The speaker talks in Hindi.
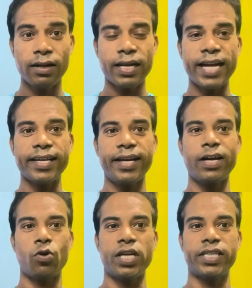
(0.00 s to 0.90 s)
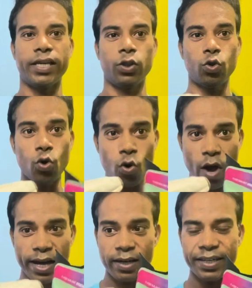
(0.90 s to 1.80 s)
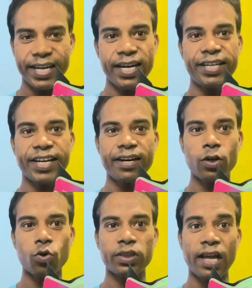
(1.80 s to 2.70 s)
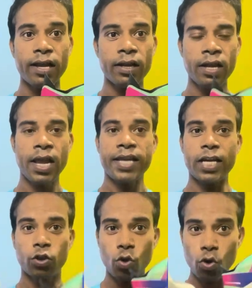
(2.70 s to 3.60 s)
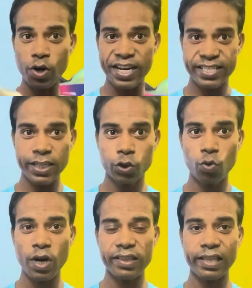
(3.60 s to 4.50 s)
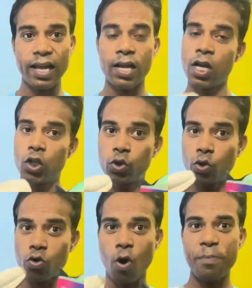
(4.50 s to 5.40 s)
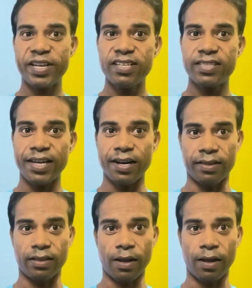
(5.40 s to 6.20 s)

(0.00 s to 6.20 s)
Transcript: कैटेगरी का होना चाहिए दोनों अगर डेली ट्रेनर होता या दोनों रेसिंग शू रहता तो कंपैरिजन सही रहता